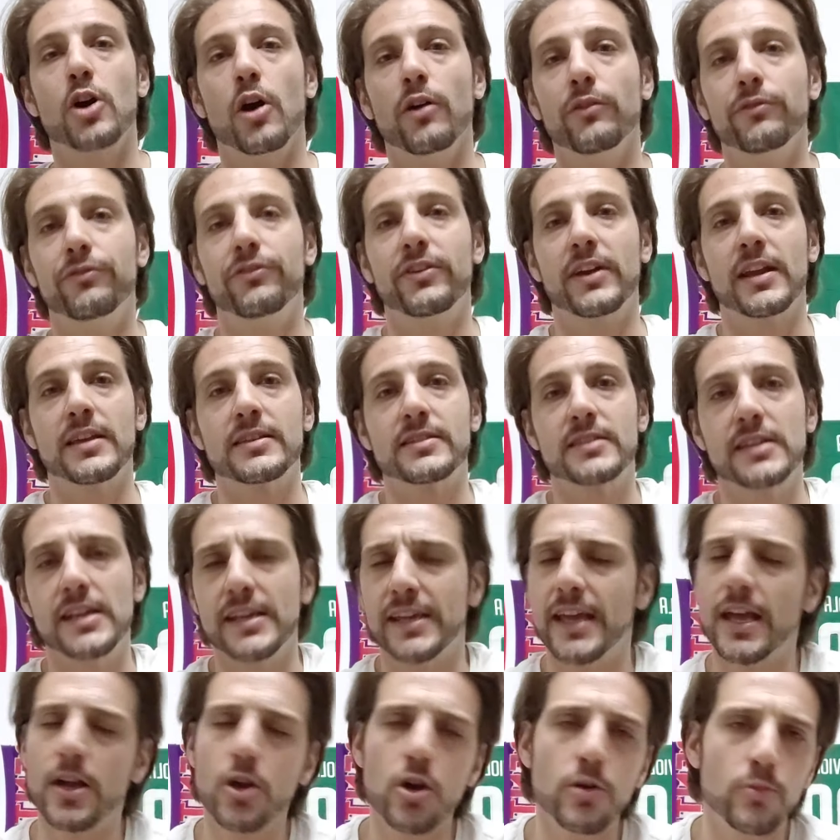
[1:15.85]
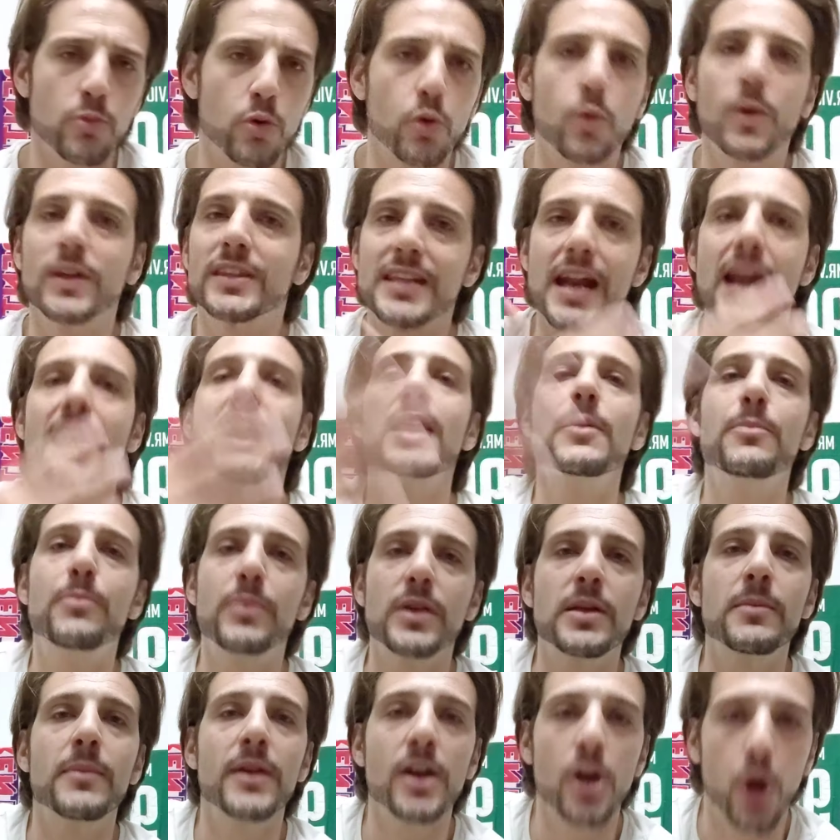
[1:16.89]
Conference League e comunque tra le
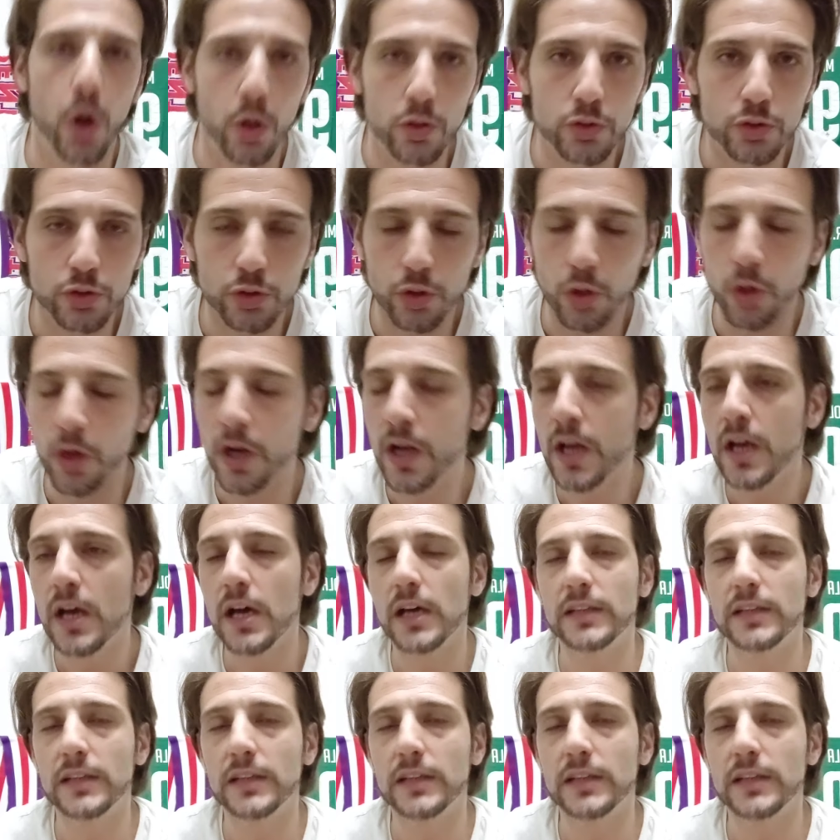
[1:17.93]
prime otto